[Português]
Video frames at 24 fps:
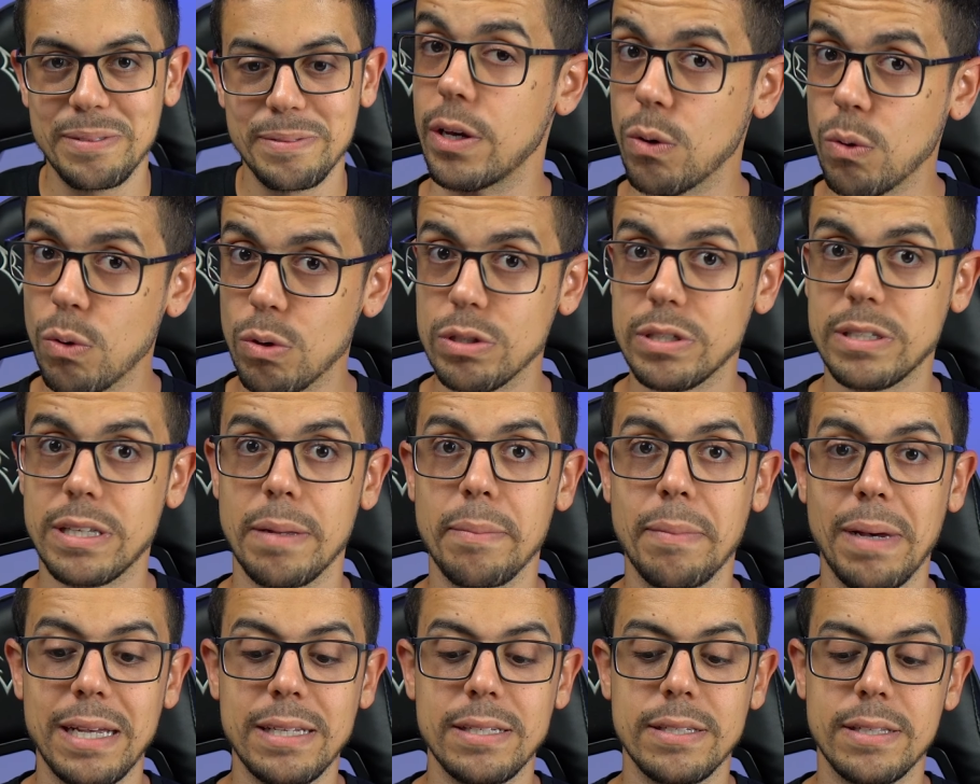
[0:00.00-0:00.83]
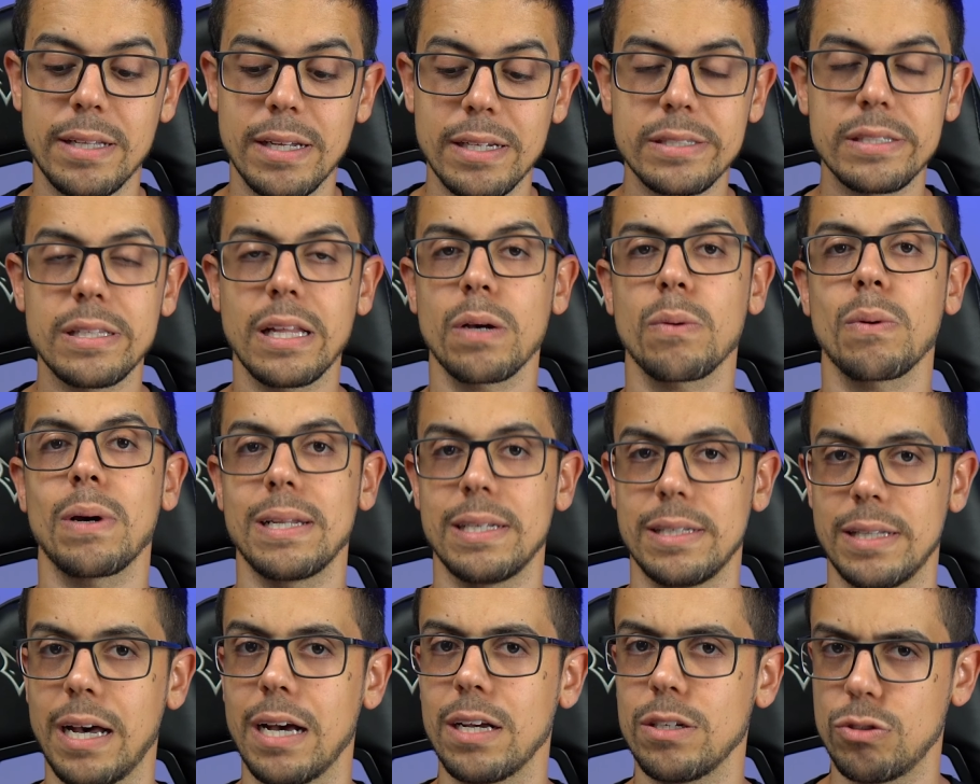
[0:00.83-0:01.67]
Eu gostei bastante da
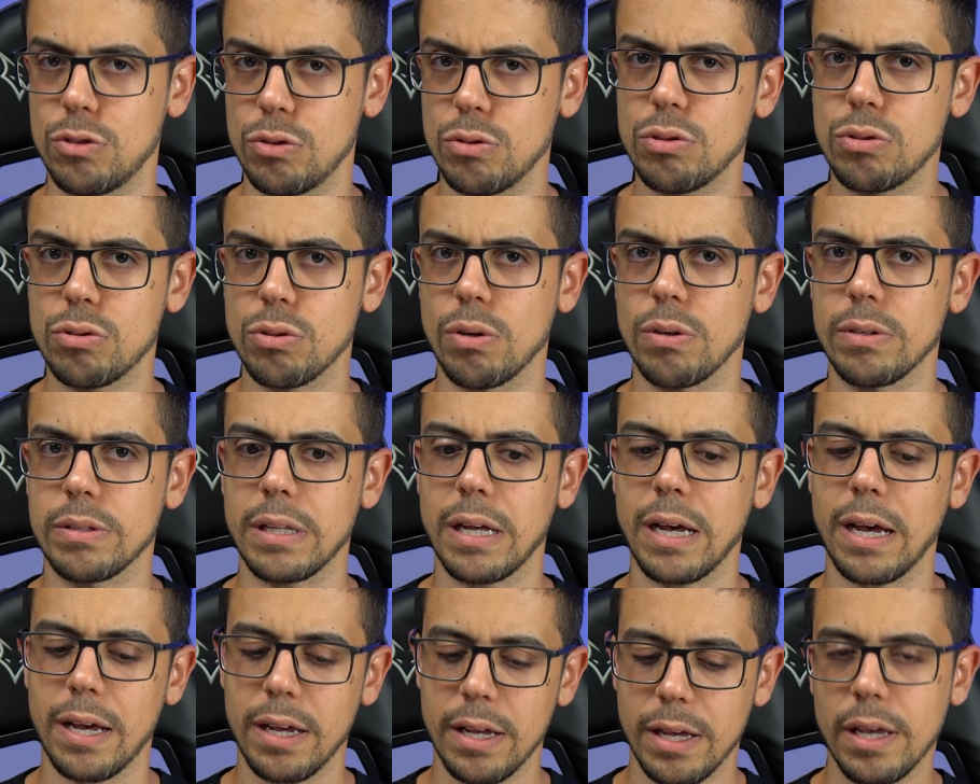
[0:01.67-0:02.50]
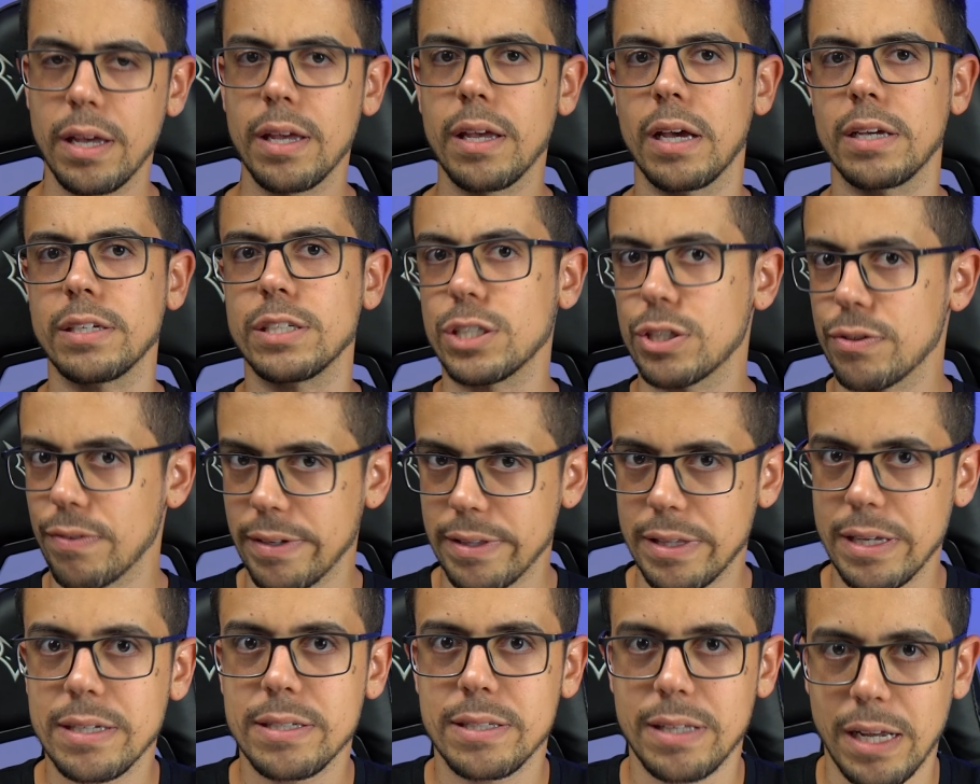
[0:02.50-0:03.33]
qualidade do som, tá? A gente vai
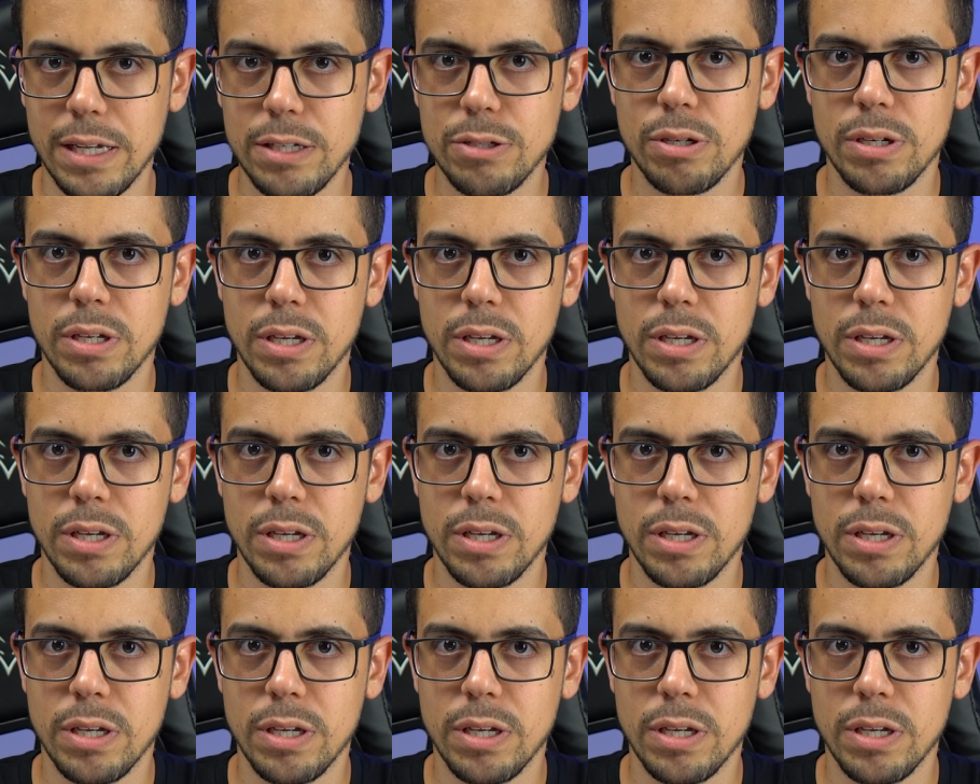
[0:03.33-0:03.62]
testar isso